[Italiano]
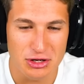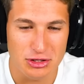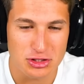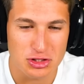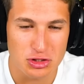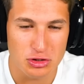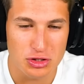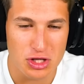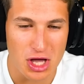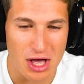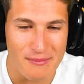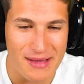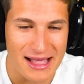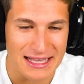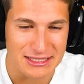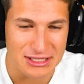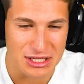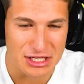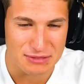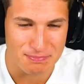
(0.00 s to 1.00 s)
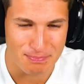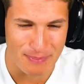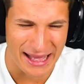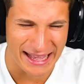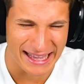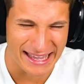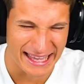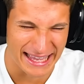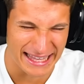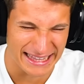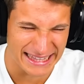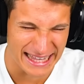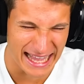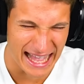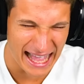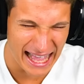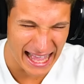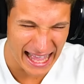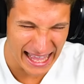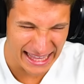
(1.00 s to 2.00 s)
no studio ma sto
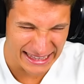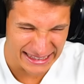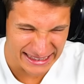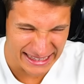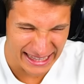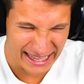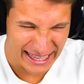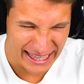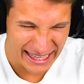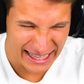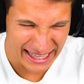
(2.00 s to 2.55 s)
spacchettando